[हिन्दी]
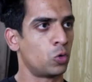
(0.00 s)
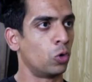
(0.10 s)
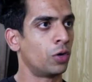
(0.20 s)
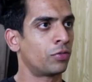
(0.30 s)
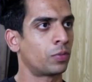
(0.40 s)

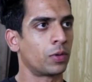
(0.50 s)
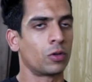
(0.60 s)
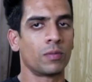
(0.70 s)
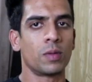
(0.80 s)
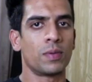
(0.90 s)
दो लिफ्ट पे
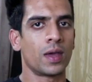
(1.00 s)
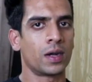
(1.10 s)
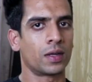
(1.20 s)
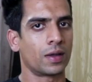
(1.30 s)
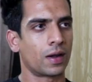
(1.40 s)
तो हमने पी
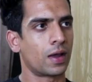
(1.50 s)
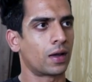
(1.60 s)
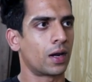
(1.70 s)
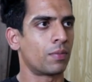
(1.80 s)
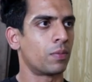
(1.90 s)
हिट कर लिया
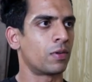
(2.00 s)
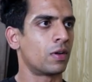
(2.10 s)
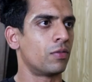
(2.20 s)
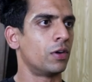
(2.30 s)
अगर आपने पिछली